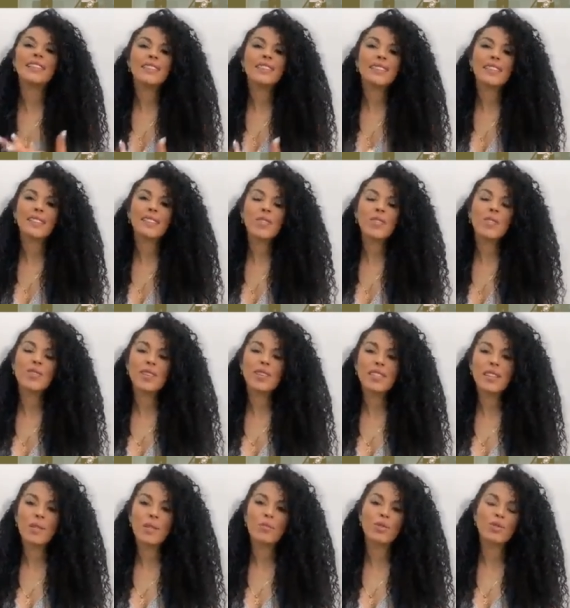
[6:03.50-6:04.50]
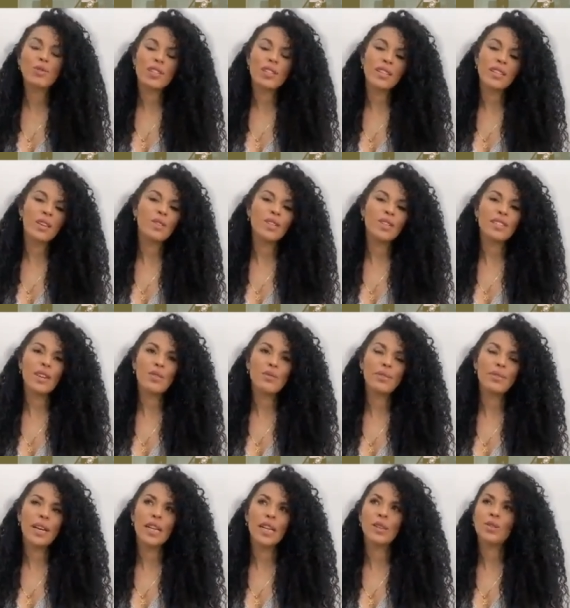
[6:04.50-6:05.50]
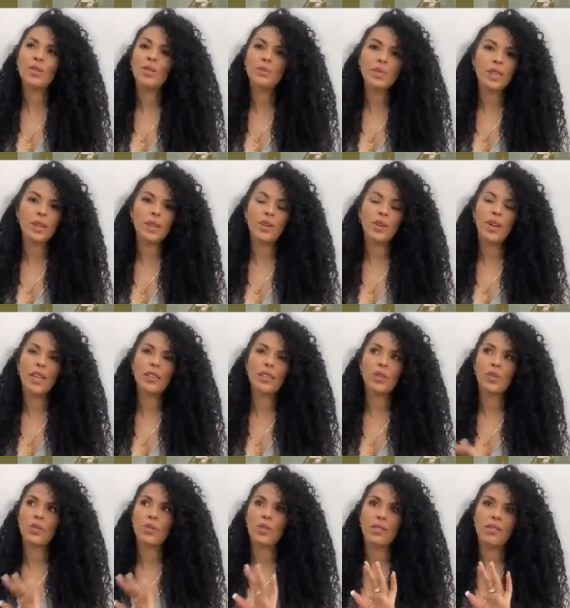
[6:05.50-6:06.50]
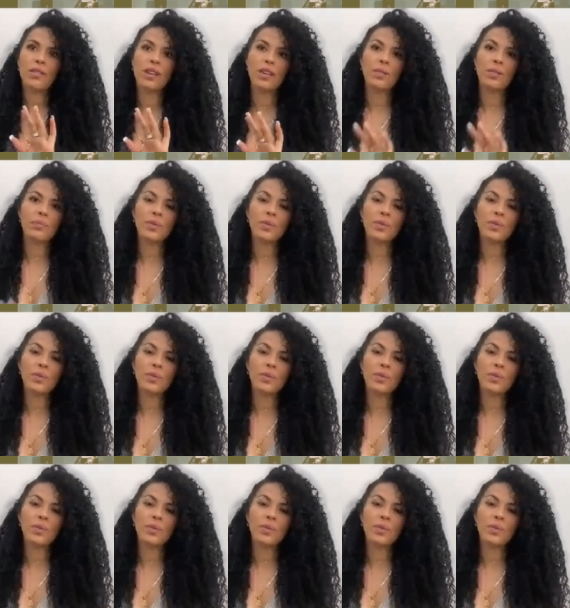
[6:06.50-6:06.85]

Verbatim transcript: tantas cosas ha embrutecido el ser humano, como te digo, en todo sentido,